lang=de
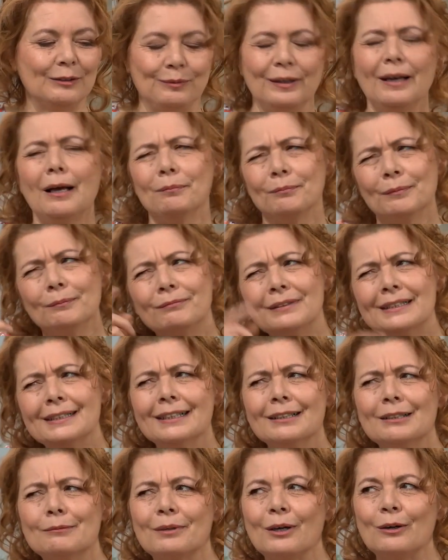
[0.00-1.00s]
Ich habe ein
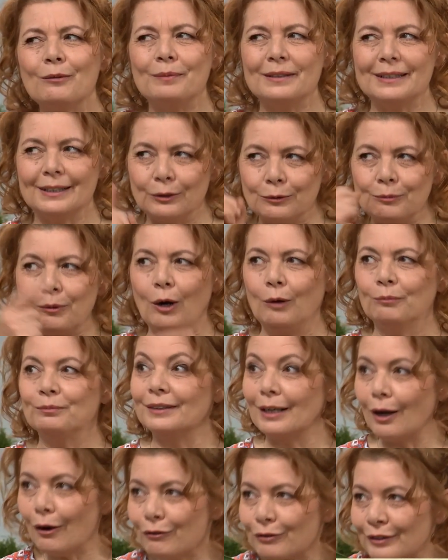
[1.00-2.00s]
bisschen gebraucht, bis ich
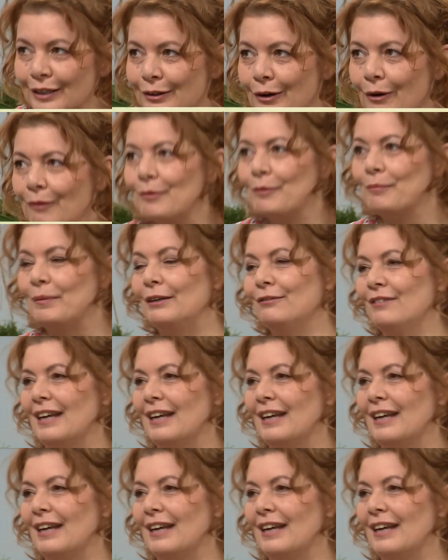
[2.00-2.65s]
überhaupt draufgekommen mhm.